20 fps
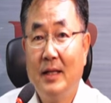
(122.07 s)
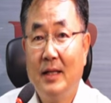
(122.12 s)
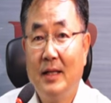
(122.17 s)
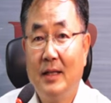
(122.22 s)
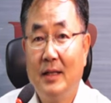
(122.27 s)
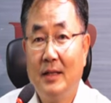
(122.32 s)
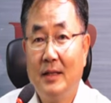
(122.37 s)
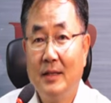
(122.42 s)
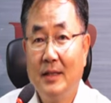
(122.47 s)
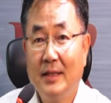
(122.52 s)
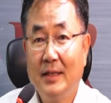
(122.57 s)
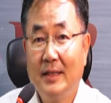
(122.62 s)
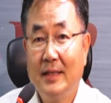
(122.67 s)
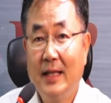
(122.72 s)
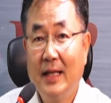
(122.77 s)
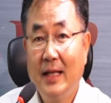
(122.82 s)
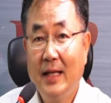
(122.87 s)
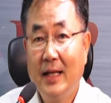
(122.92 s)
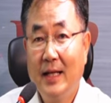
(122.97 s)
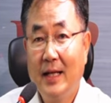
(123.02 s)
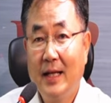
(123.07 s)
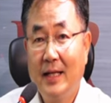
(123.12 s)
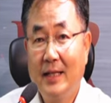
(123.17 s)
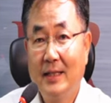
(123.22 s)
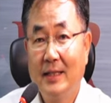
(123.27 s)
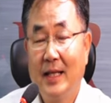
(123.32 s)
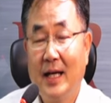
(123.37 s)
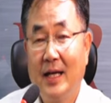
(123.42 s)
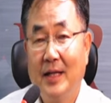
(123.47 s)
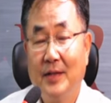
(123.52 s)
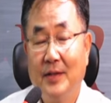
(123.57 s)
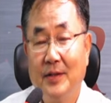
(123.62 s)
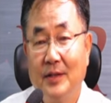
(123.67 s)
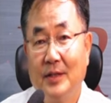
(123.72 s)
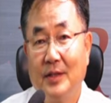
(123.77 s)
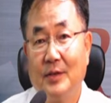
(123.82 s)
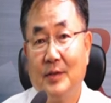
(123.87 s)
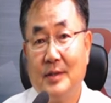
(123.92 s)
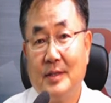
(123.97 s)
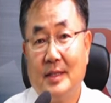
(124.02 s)
어, 이 텔레라는 단어는
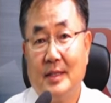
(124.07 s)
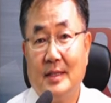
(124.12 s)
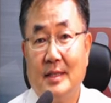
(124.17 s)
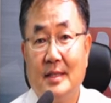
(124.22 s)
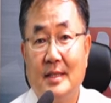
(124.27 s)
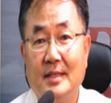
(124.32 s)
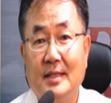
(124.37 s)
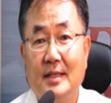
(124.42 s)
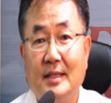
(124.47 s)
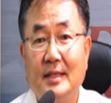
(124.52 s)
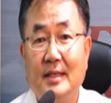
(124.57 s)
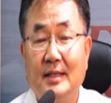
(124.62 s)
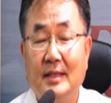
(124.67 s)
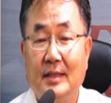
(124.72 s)
언제든지 그,